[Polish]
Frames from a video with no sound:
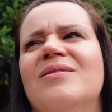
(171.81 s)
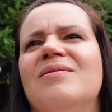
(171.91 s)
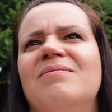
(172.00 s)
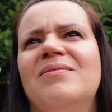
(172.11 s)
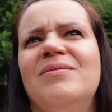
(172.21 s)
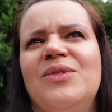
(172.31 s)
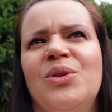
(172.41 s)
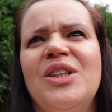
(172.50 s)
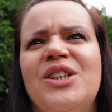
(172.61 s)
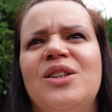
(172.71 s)
Mm,
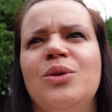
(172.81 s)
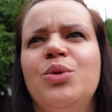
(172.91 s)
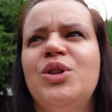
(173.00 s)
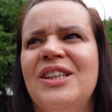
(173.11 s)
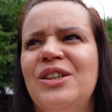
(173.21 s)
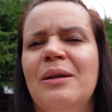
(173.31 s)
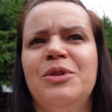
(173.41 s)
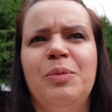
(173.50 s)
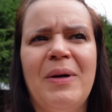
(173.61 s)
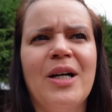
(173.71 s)
no jest, już zaczyna
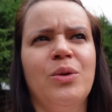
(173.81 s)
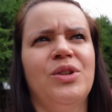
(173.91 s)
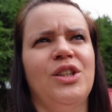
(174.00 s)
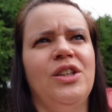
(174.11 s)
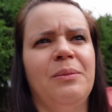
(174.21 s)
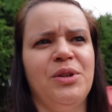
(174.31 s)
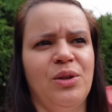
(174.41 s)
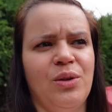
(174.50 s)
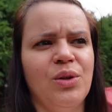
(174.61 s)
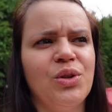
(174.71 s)
być parno, już zaczyna
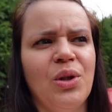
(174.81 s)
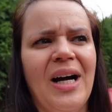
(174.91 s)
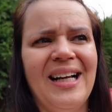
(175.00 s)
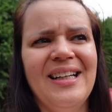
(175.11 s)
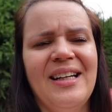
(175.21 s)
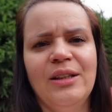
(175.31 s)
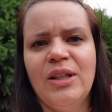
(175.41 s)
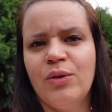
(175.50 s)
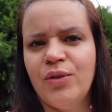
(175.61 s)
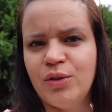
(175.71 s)
być gorąco, ale
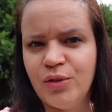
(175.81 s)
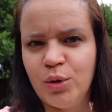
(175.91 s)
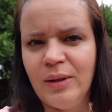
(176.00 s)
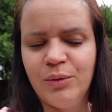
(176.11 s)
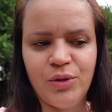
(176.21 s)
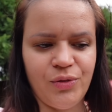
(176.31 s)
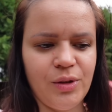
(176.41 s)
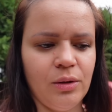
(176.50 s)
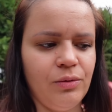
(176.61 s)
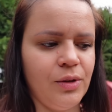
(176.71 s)
rano jak otworzyłam
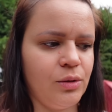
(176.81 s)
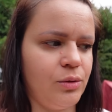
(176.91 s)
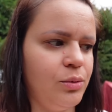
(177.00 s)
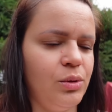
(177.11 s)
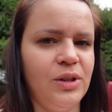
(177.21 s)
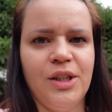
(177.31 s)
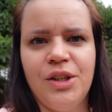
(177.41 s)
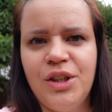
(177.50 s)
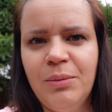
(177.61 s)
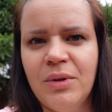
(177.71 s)
drzwi, to mówię, kurde,
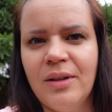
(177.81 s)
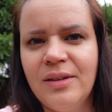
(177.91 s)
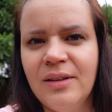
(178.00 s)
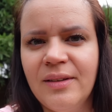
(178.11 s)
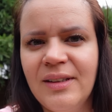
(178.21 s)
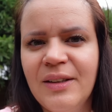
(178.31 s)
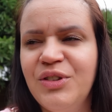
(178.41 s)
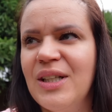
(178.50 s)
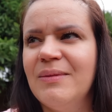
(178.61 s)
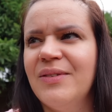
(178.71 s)
jest zimno, nie
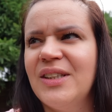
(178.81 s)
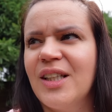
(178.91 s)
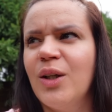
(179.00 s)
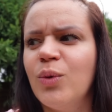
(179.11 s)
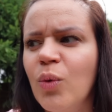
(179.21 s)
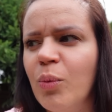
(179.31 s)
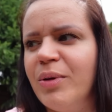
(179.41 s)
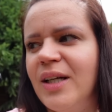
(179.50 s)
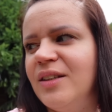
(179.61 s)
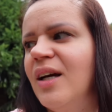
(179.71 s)
widziałam nawet takich
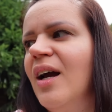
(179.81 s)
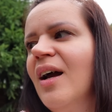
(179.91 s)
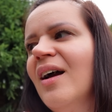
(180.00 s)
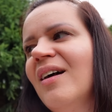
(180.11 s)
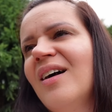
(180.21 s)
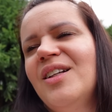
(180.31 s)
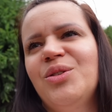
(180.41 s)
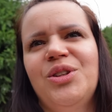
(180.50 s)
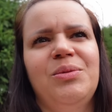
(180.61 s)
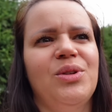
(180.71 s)
ubrań, ale
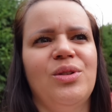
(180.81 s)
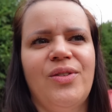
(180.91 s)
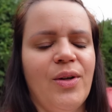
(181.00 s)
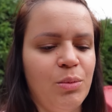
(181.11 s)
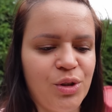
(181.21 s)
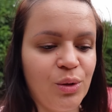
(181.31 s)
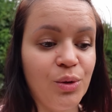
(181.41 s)
to zimno to trwało może